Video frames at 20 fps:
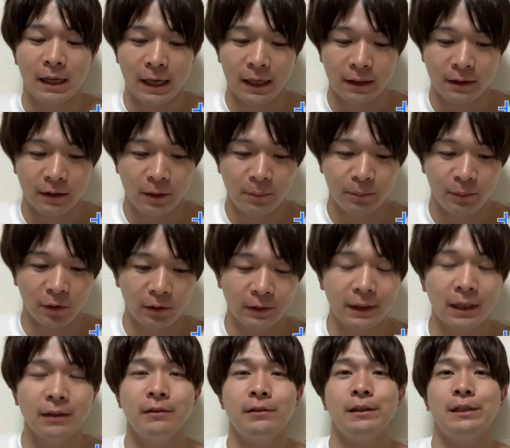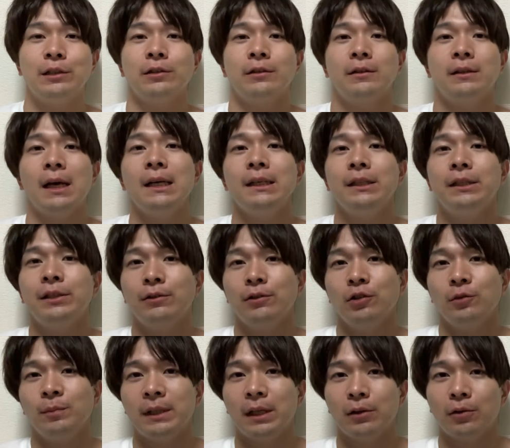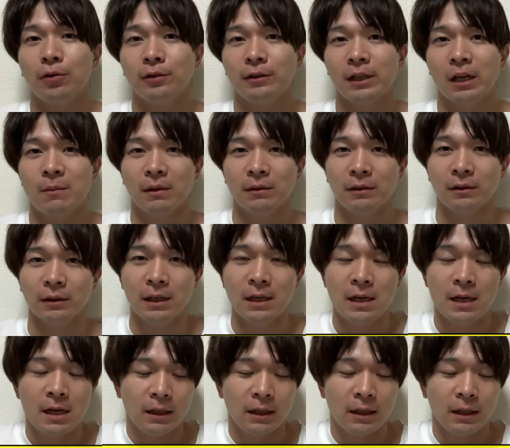はい、日本淡水路最終日でございます。